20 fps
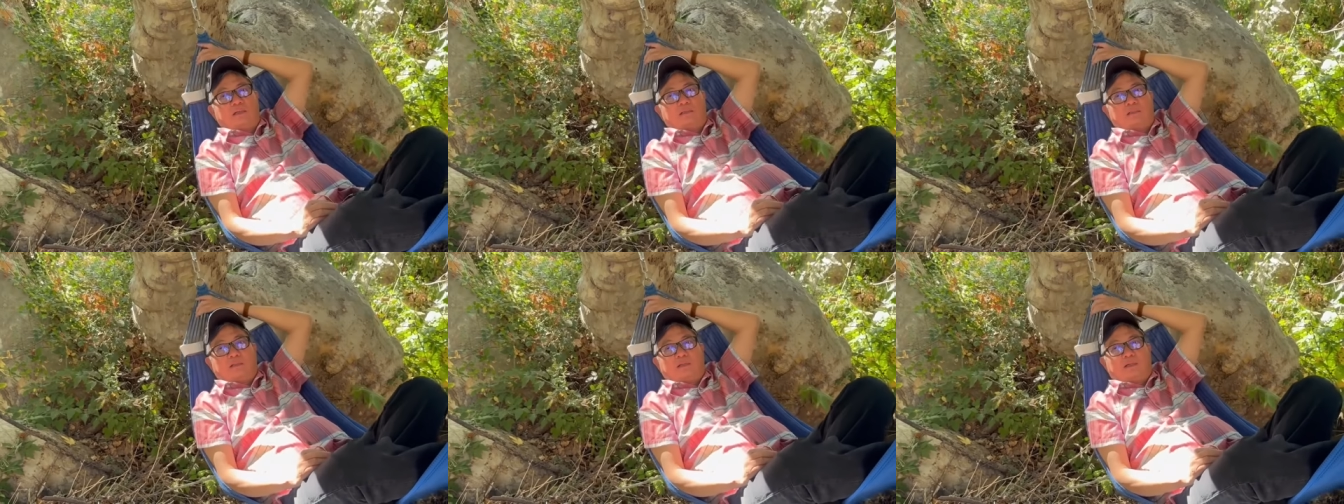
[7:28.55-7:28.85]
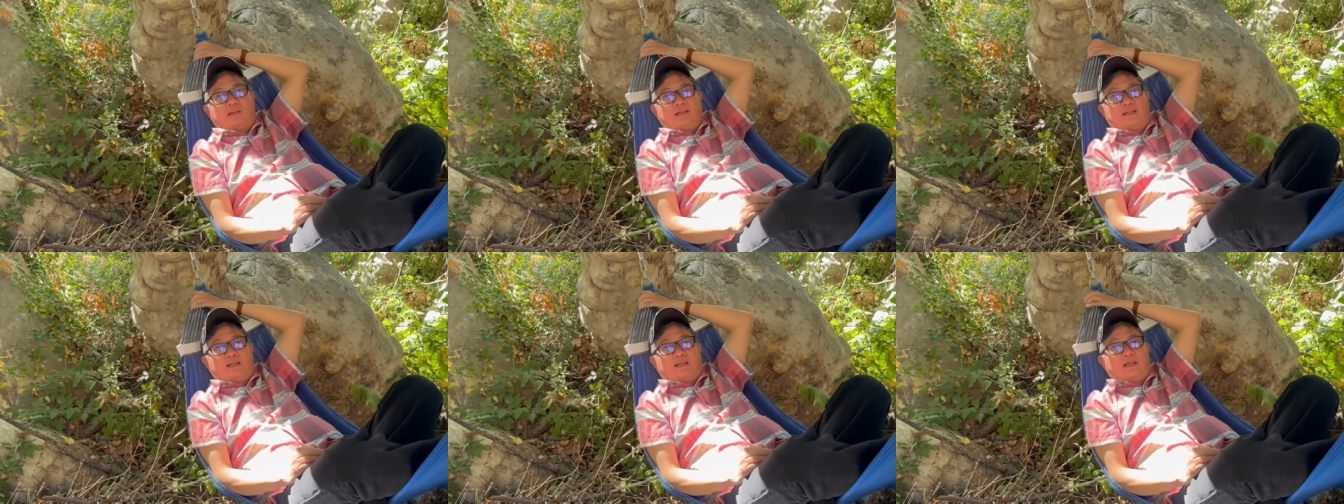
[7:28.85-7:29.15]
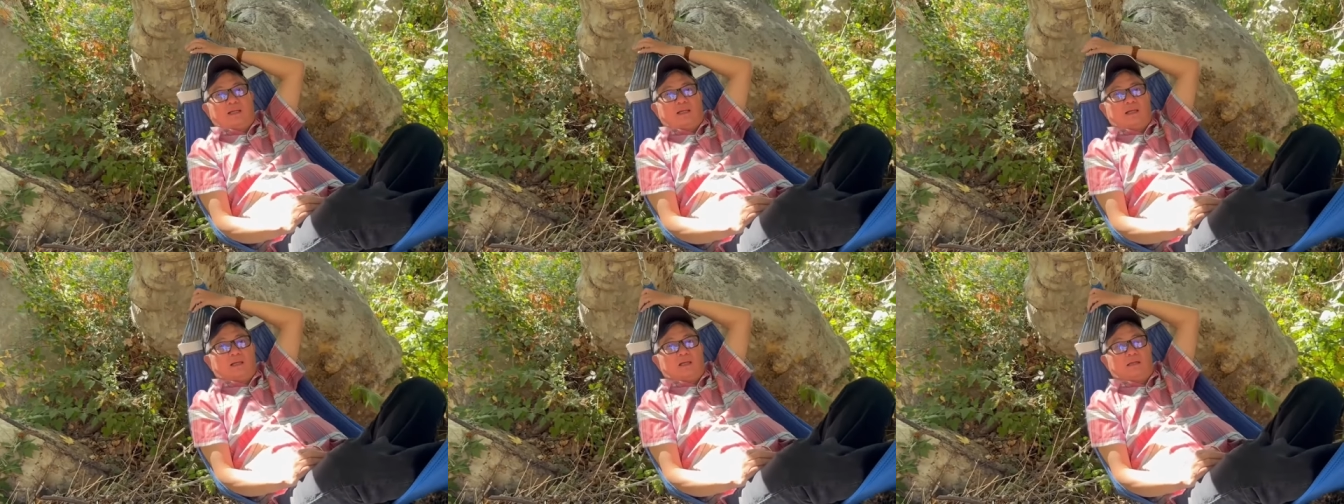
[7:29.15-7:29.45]
gọi
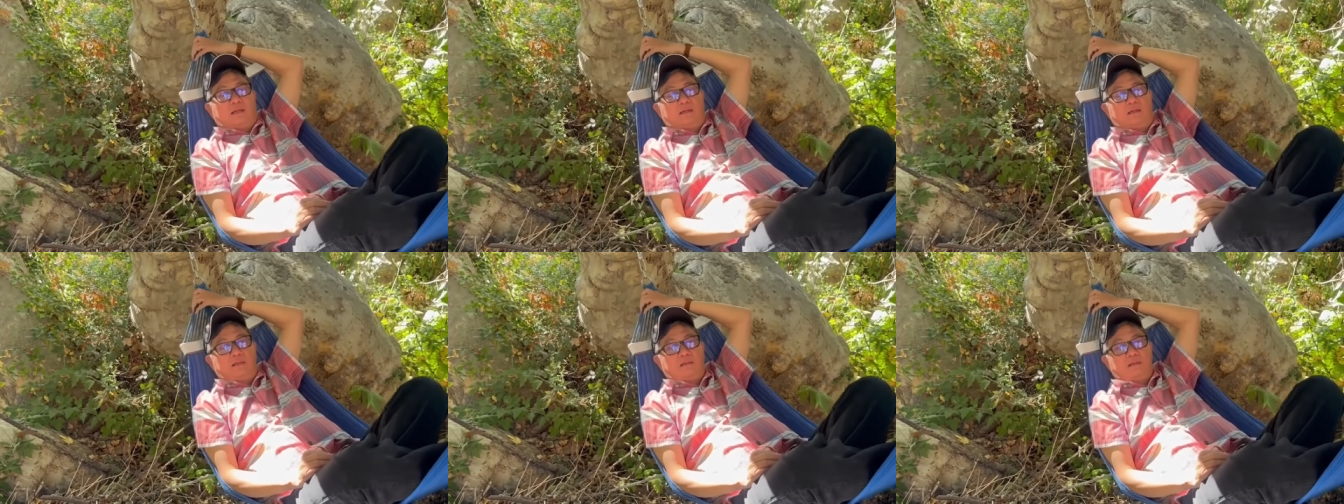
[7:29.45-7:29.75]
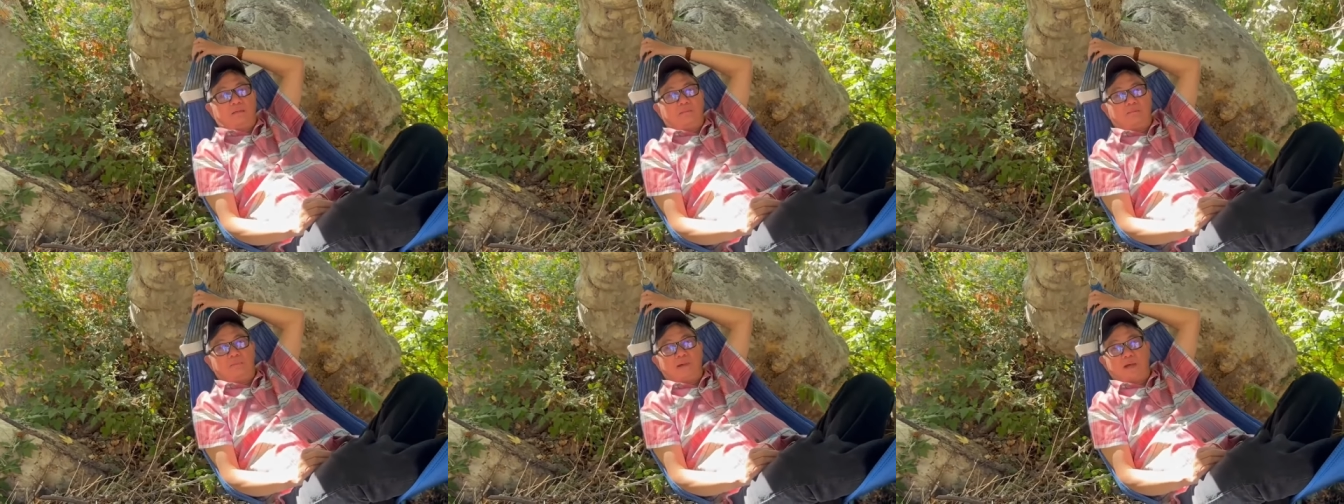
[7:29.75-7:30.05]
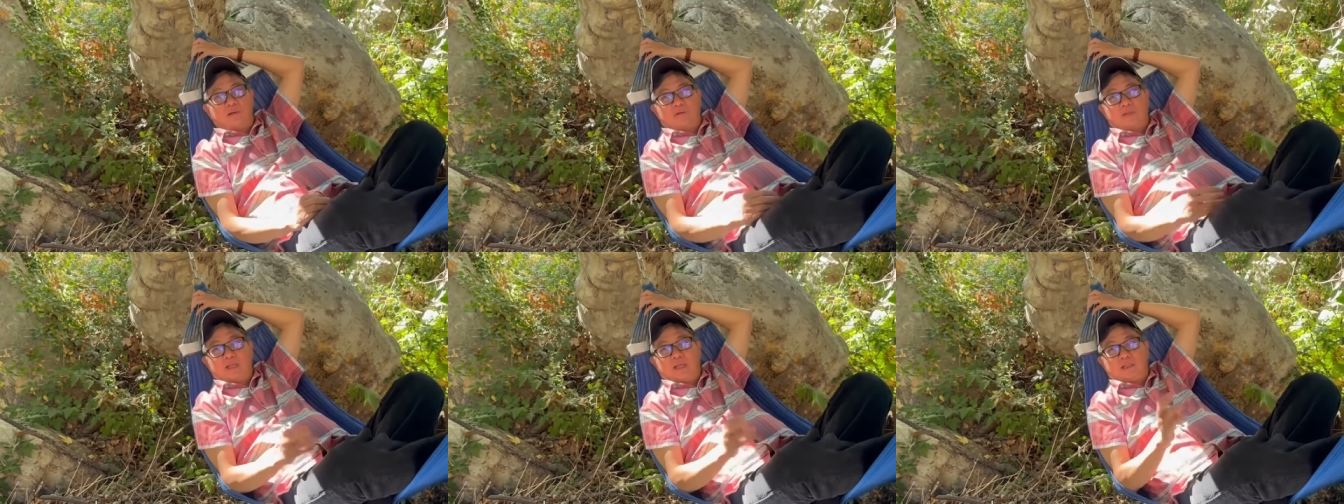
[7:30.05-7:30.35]
là
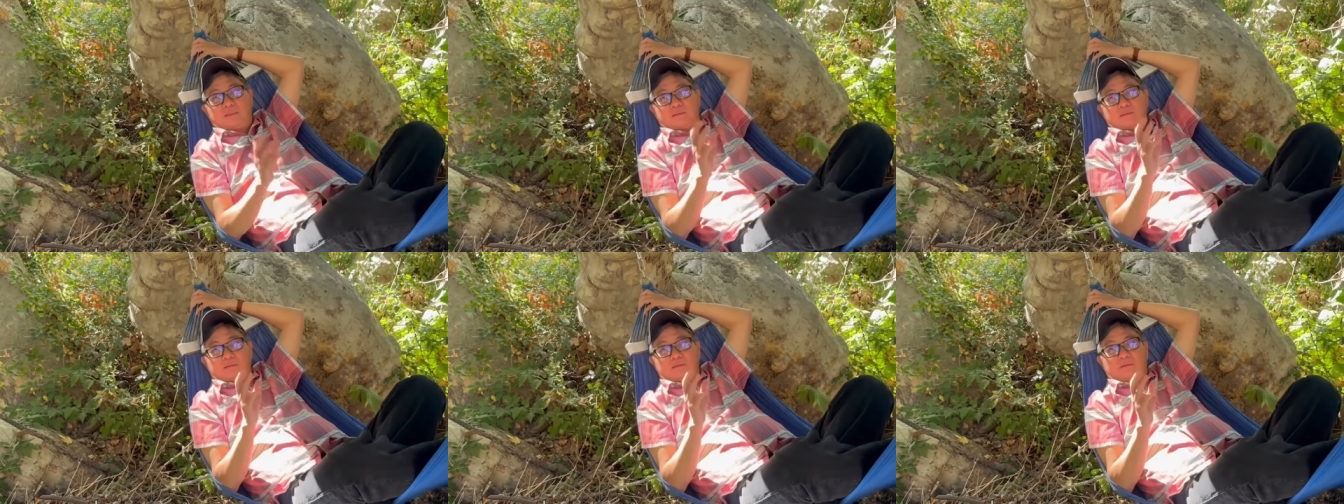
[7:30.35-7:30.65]
mạo nhận